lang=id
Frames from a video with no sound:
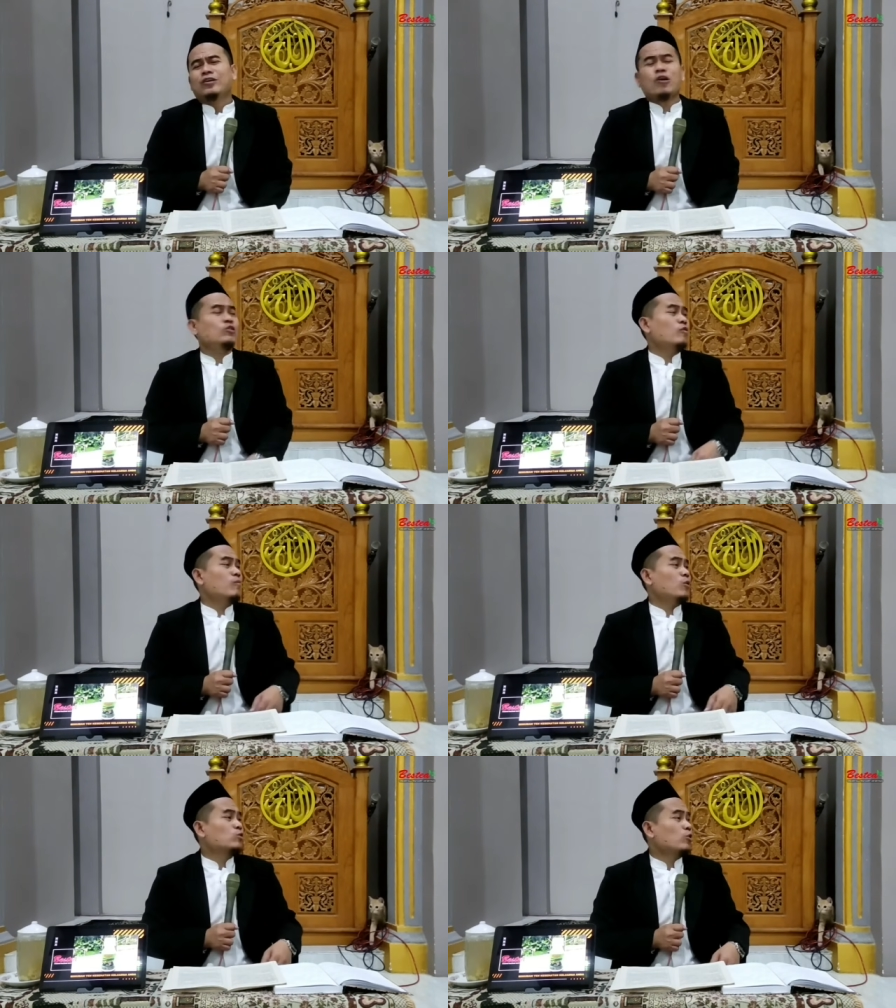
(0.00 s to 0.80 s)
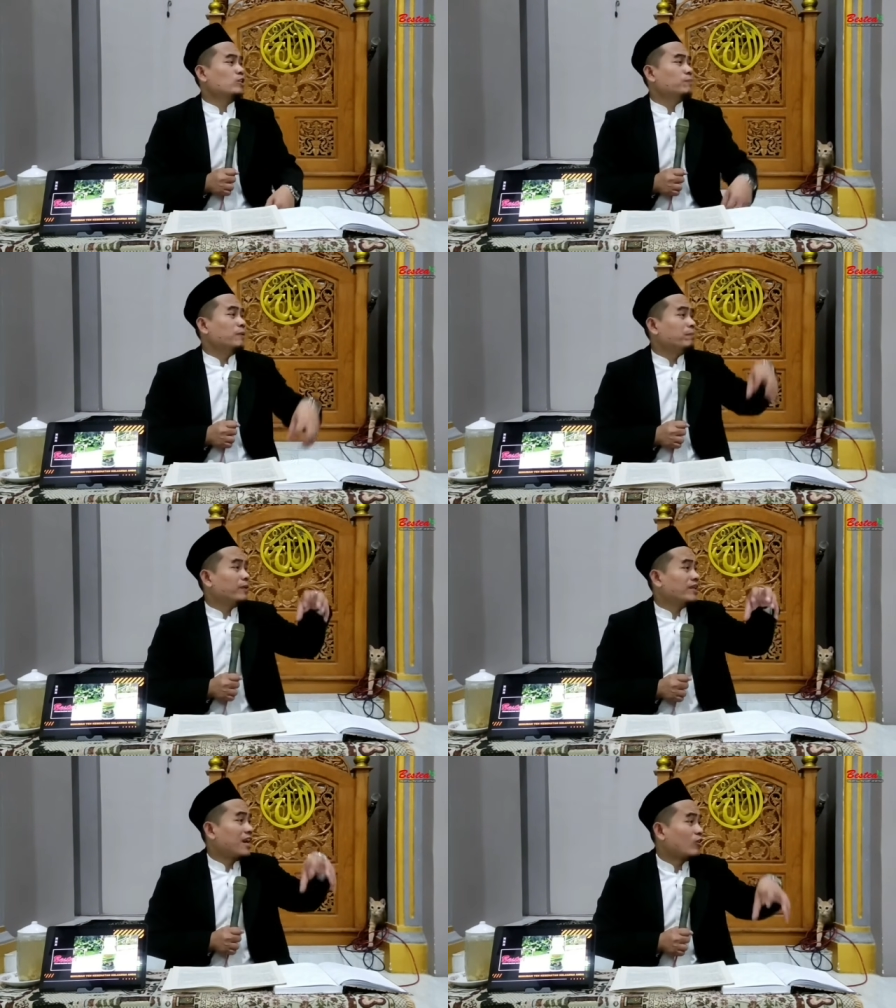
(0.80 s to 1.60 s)
Kok ya masa
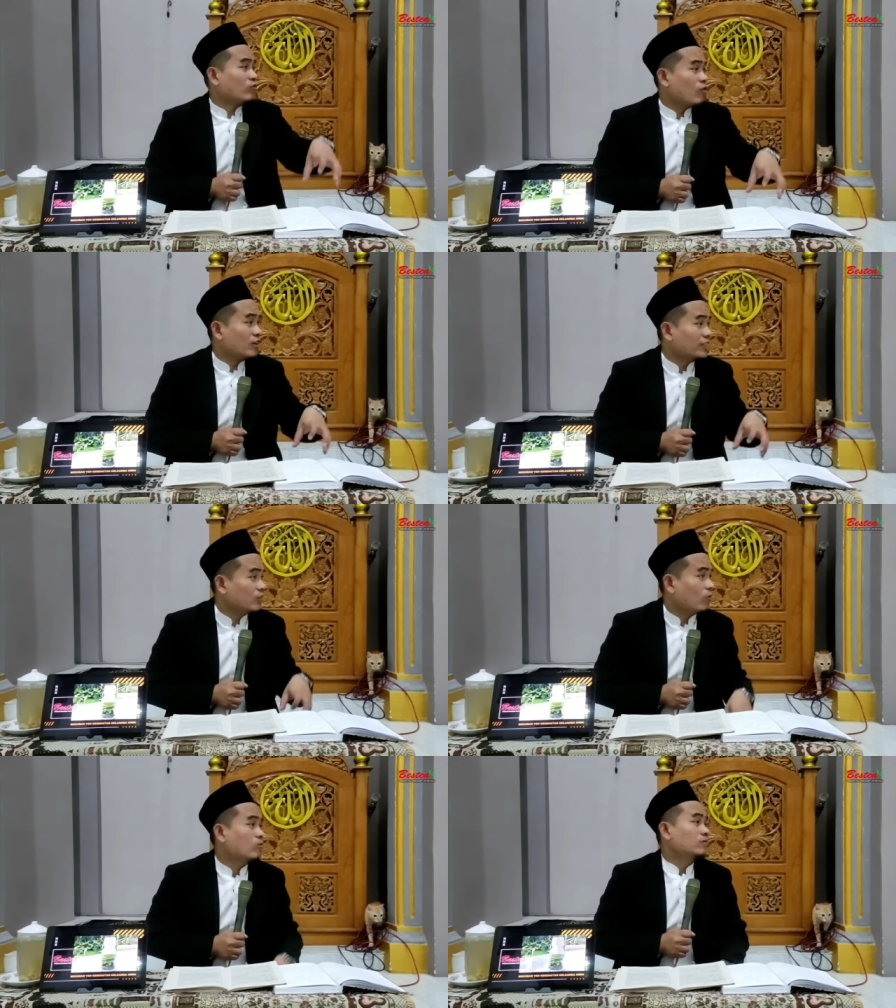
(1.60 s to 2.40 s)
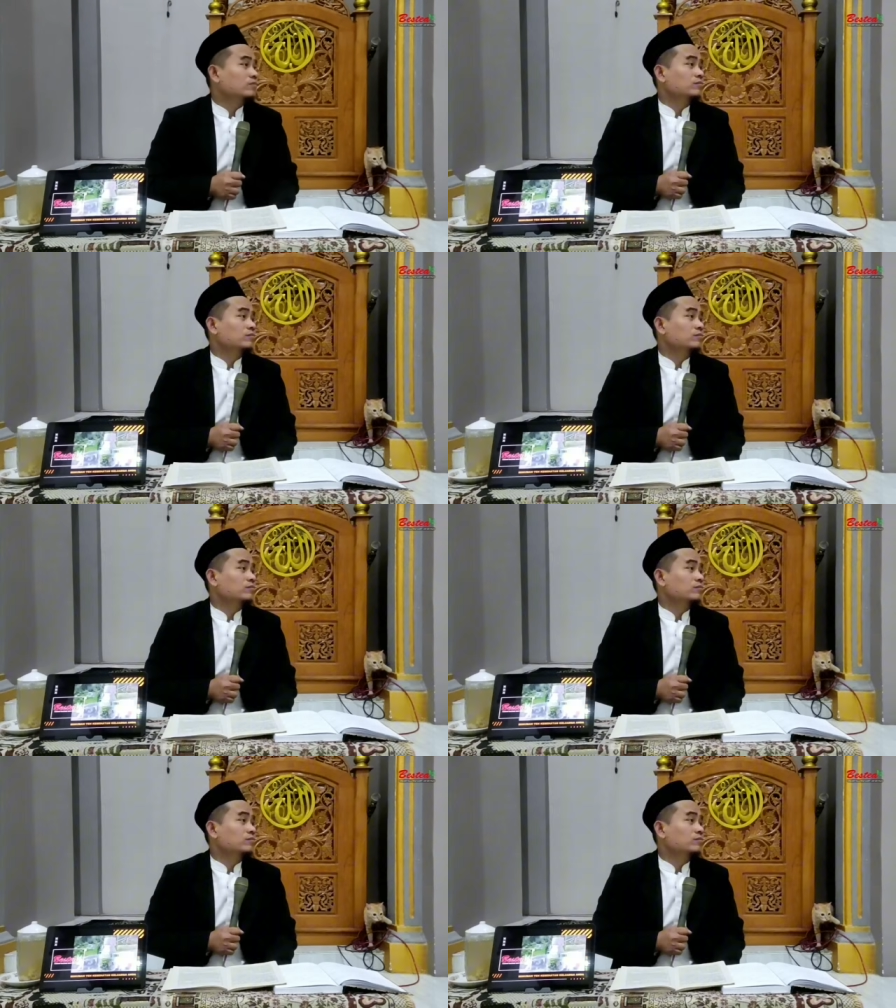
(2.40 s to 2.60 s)
dipimpin karo wong liya?